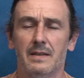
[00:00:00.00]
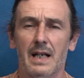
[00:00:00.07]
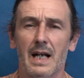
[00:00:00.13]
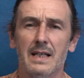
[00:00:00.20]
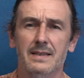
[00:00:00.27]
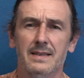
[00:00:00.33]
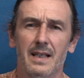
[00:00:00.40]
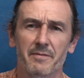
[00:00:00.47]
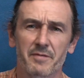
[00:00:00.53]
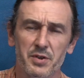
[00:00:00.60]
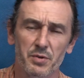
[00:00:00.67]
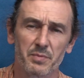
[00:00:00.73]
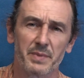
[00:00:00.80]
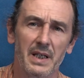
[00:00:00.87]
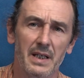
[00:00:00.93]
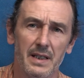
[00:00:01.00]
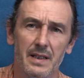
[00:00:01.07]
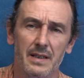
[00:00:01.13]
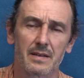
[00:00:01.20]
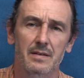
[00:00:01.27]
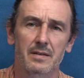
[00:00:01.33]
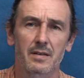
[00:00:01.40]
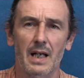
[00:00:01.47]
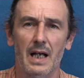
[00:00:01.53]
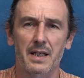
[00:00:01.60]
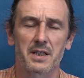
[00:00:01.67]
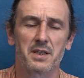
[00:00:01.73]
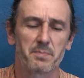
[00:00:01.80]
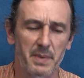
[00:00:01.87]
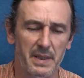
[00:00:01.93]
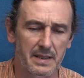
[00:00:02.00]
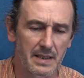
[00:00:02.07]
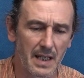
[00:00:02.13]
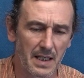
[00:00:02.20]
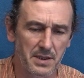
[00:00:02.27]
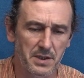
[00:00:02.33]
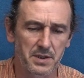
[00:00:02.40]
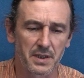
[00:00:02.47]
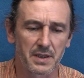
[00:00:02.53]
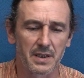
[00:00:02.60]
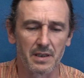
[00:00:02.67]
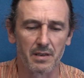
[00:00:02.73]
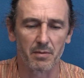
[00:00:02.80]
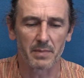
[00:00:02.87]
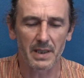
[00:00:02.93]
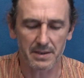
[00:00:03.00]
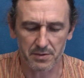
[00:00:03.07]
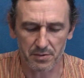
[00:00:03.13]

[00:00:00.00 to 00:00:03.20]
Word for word: Trasa w sumie to jakieś 15 km